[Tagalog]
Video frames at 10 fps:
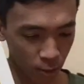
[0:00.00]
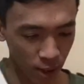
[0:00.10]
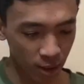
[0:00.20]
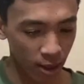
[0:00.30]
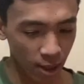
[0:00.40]

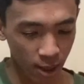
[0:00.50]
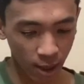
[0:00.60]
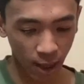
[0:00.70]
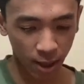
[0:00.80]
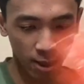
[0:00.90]
walang
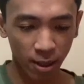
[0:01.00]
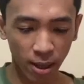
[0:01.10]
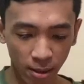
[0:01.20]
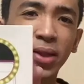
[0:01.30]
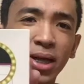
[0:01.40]
nakalagay.
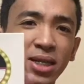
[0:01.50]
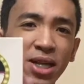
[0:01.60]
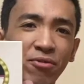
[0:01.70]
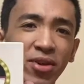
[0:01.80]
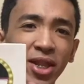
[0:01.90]

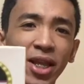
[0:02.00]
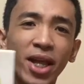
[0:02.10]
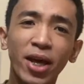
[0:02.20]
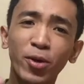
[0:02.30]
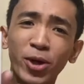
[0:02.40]

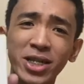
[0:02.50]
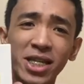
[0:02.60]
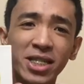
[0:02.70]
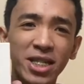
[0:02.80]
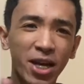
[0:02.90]
79 or
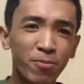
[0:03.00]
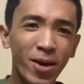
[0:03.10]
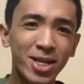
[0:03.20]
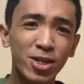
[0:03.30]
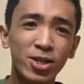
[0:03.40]
68
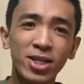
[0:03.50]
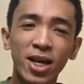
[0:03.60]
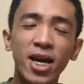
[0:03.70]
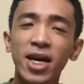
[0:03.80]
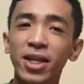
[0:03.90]
pesos.
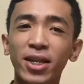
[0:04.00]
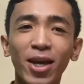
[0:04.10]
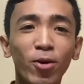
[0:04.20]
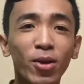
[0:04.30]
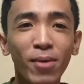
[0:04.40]

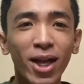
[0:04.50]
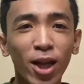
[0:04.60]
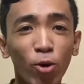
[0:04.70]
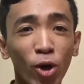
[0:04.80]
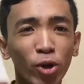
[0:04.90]
Hindi ko naman
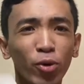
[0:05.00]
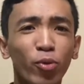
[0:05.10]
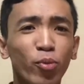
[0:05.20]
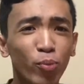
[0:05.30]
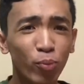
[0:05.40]
maalala kung ano
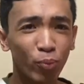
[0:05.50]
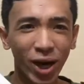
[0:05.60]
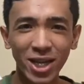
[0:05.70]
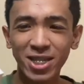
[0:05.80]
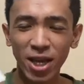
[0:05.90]
yung
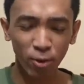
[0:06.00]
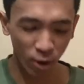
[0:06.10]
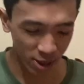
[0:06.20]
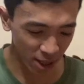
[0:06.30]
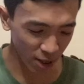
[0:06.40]
price nito
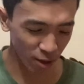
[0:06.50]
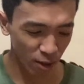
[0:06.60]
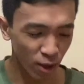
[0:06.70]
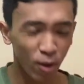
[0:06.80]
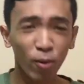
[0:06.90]
kasi
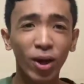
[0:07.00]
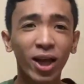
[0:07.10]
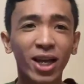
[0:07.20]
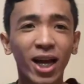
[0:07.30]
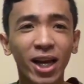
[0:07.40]

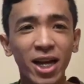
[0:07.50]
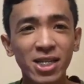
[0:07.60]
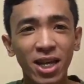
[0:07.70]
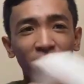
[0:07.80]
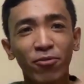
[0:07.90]
walang
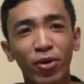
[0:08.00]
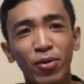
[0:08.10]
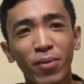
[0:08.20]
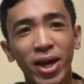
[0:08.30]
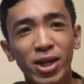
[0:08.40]
nakalagay sa
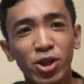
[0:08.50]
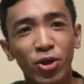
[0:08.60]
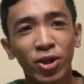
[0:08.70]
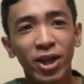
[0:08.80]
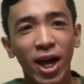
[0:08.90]

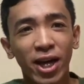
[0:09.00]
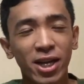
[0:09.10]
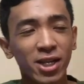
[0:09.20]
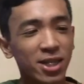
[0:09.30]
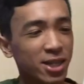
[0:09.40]
information,
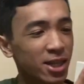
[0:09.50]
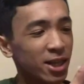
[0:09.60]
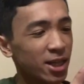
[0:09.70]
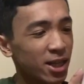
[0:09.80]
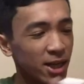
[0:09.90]
guys.
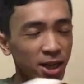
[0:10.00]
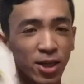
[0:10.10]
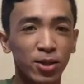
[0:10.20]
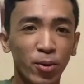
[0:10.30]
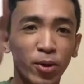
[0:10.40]

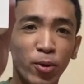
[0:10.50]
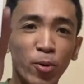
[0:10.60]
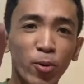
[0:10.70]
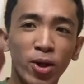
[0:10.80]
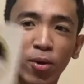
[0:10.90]
So, ito
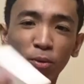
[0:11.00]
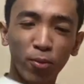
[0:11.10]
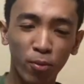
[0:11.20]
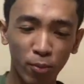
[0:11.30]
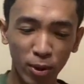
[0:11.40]
yung una
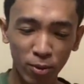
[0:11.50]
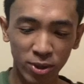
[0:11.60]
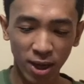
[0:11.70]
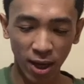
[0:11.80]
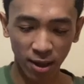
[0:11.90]
kong
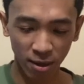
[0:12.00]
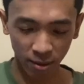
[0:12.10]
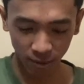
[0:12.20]
binuksan.